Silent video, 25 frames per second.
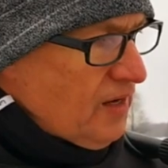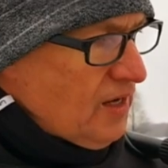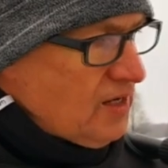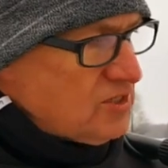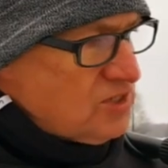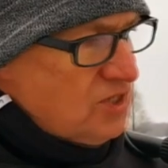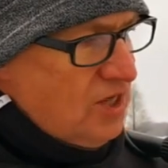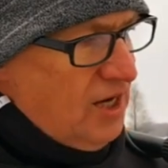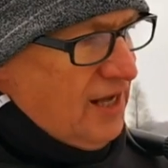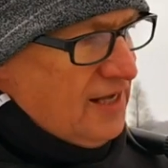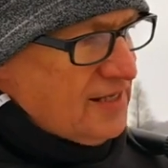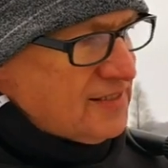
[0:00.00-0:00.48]

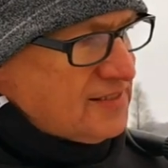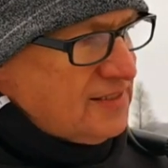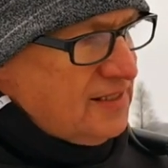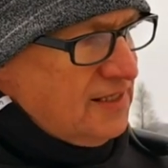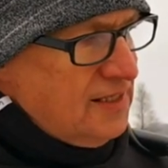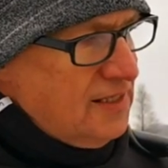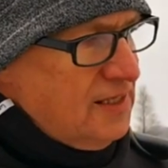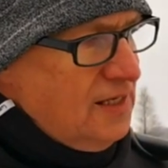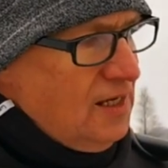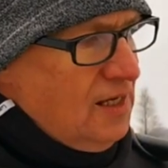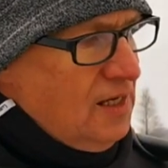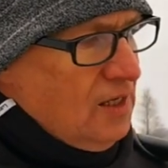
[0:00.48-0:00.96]

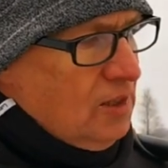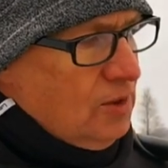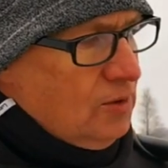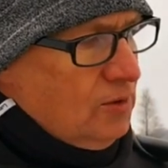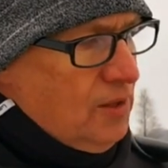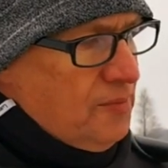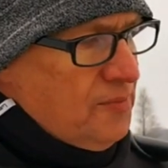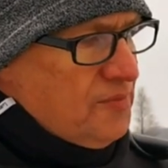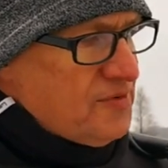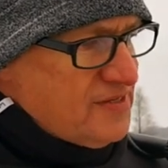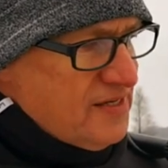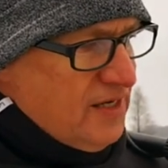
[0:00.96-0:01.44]
żelazne,
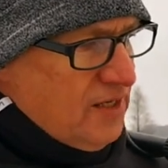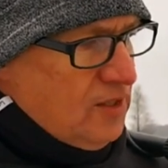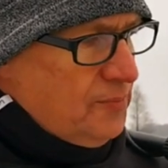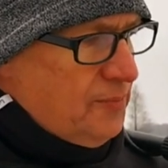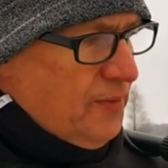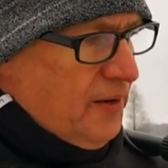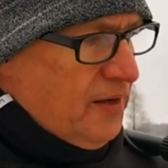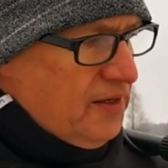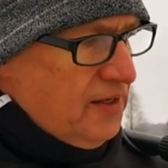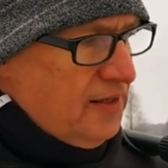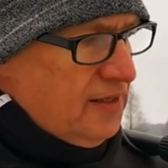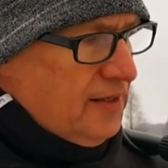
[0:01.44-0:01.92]
głębiej
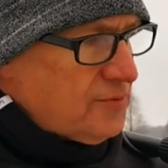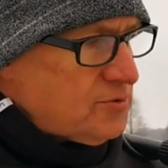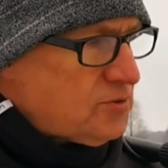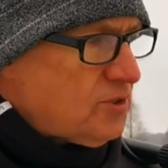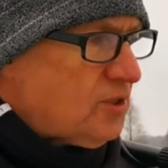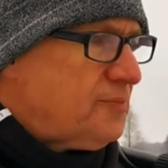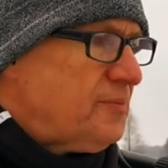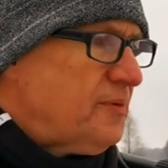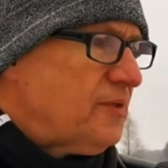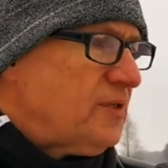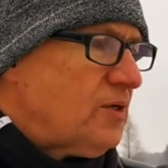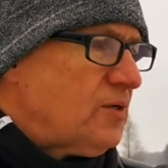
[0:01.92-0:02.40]
zakopane, na
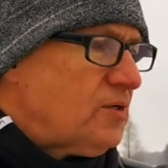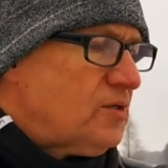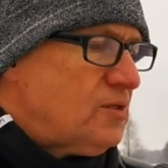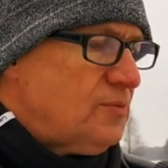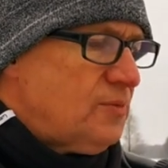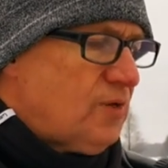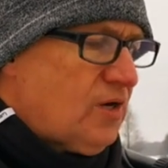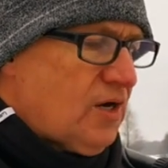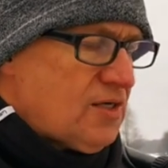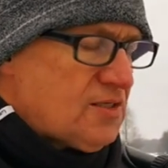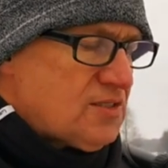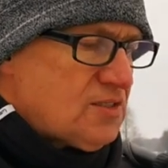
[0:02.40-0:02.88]
przykład meteoryty
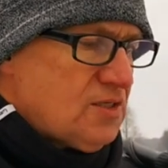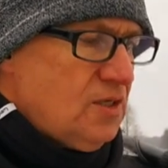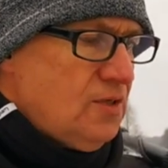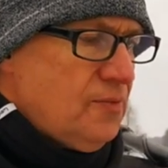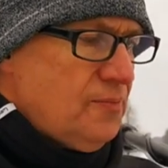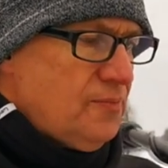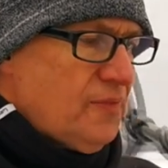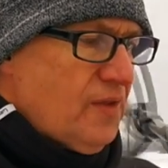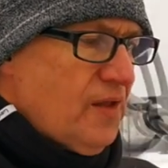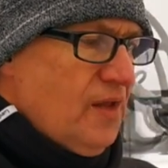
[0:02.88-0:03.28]
Morasko.